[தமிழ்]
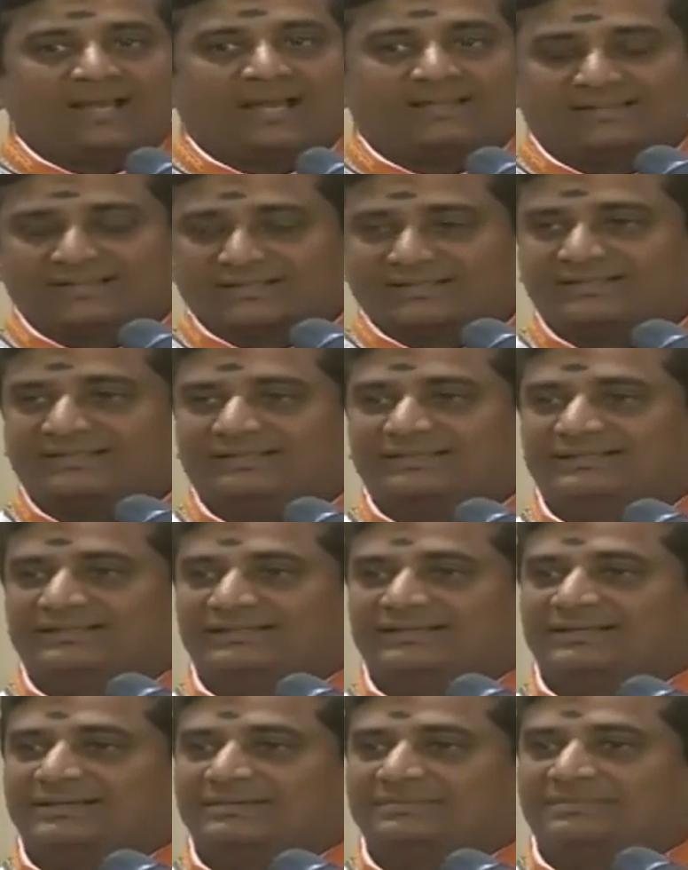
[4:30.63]
அதற்கு
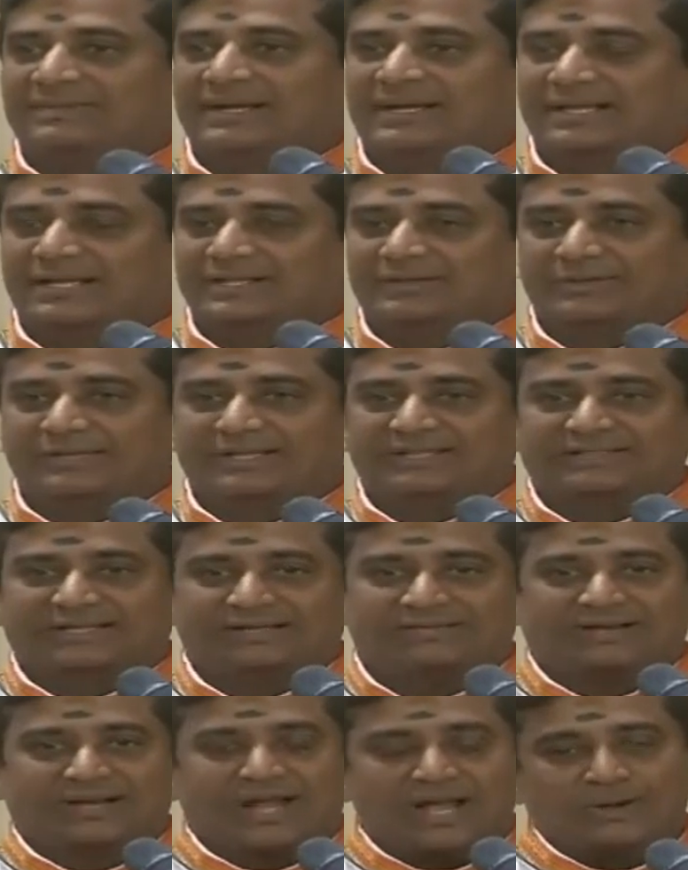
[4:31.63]
மரியாதைக்குரிய
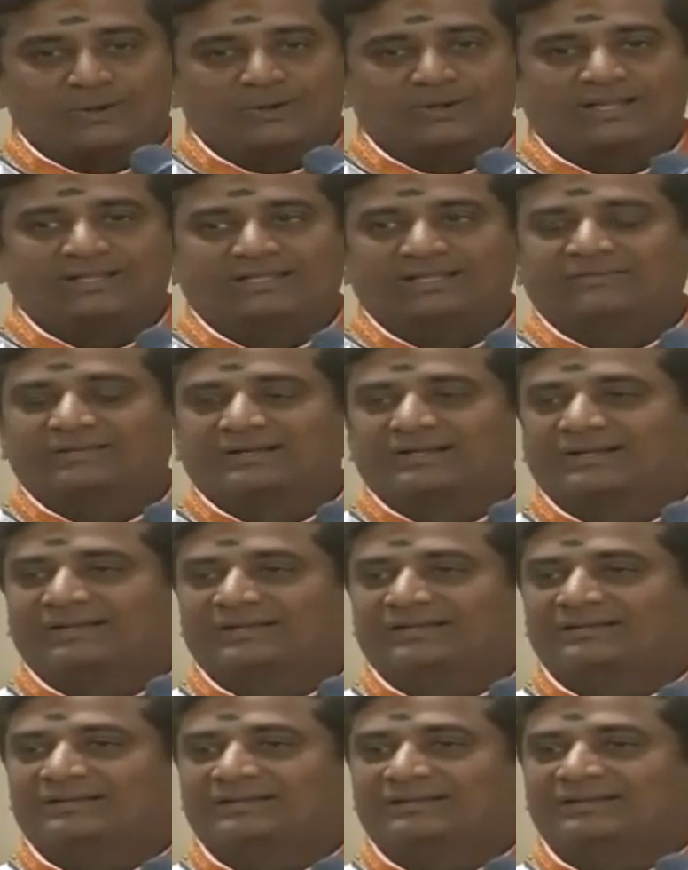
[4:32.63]
தலைவர் ராகுல் காந்தி
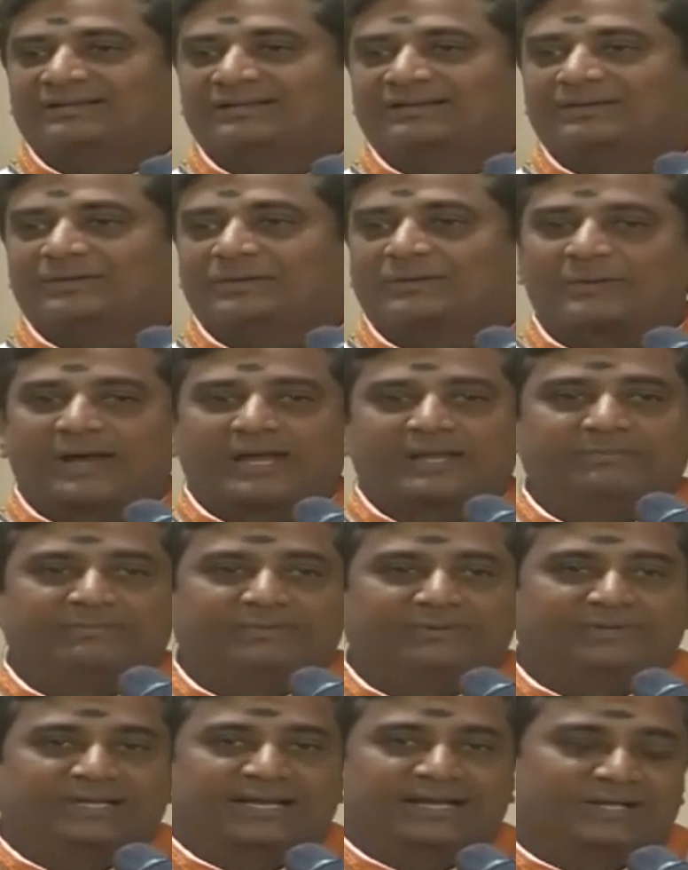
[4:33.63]
அவர்கள் ஒரு
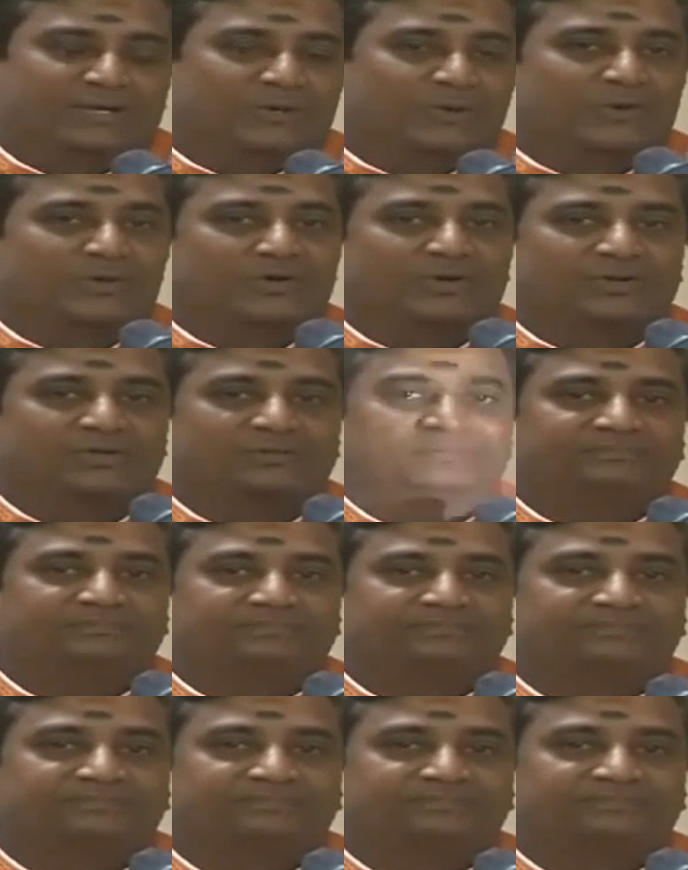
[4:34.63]
வாய்ப்பு எனக்கு கொடுக்கணும்